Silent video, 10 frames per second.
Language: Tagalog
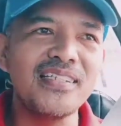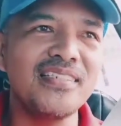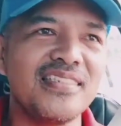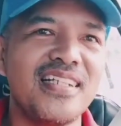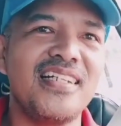
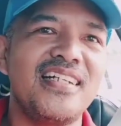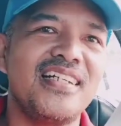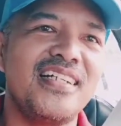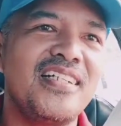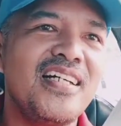
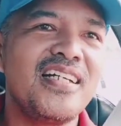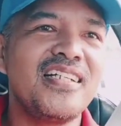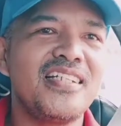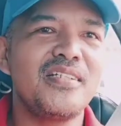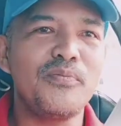Uh,
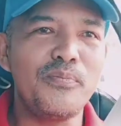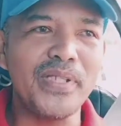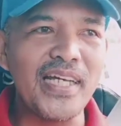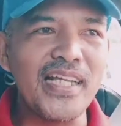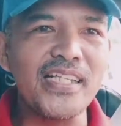
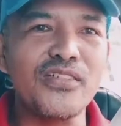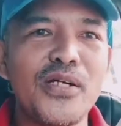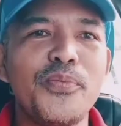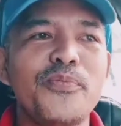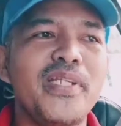matagal ko na
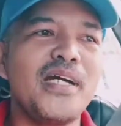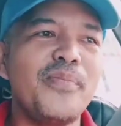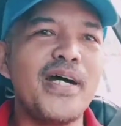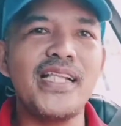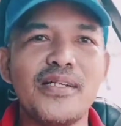pong
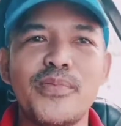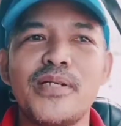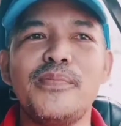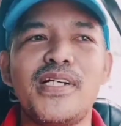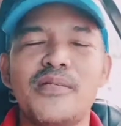binabalak
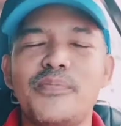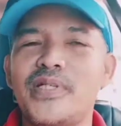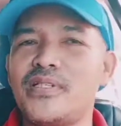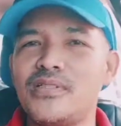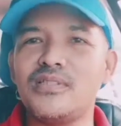mag-vlog
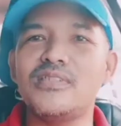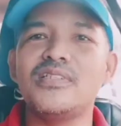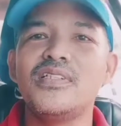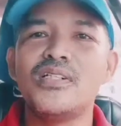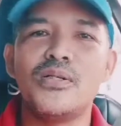pero
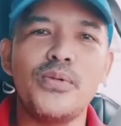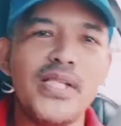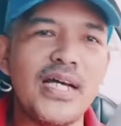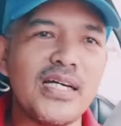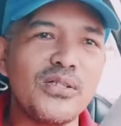
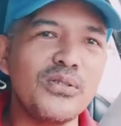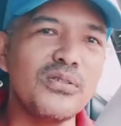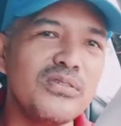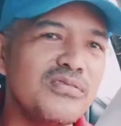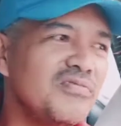wala
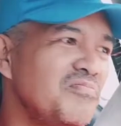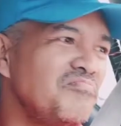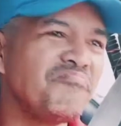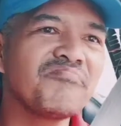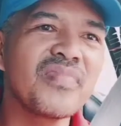akong
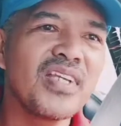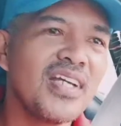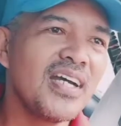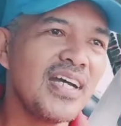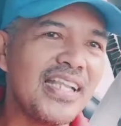
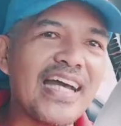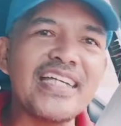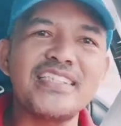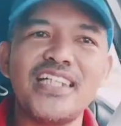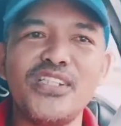
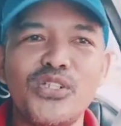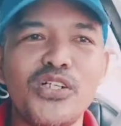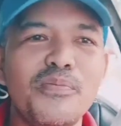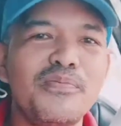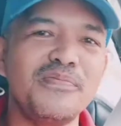lakas ng
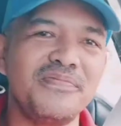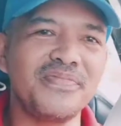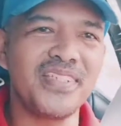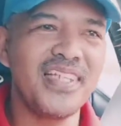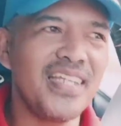loob.
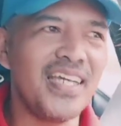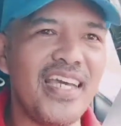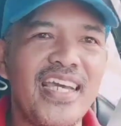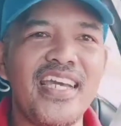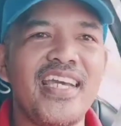Aww.
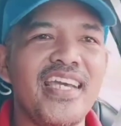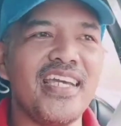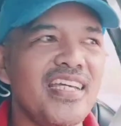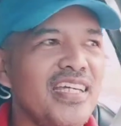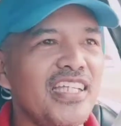Eh,
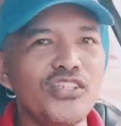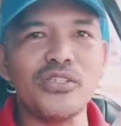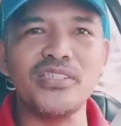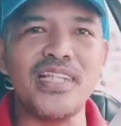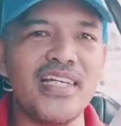ito,
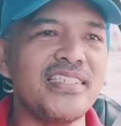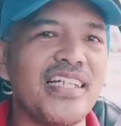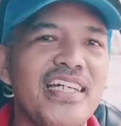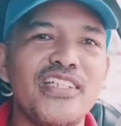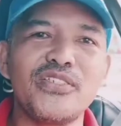
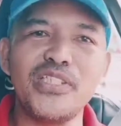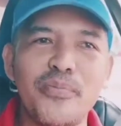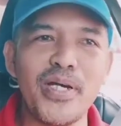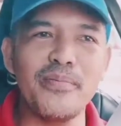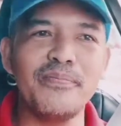naisakay ko si
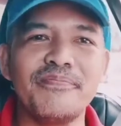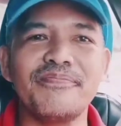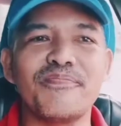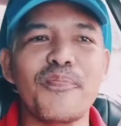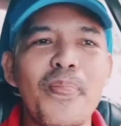Ma'am
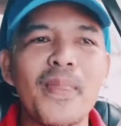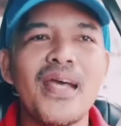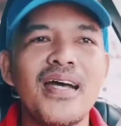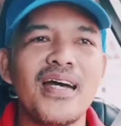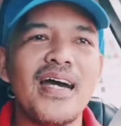
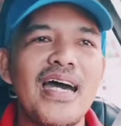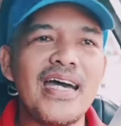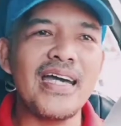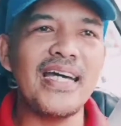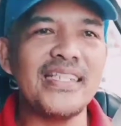
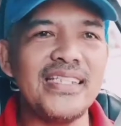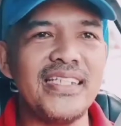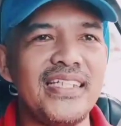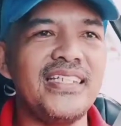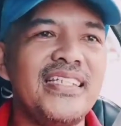uh,
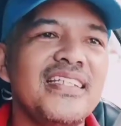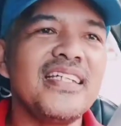Harleen.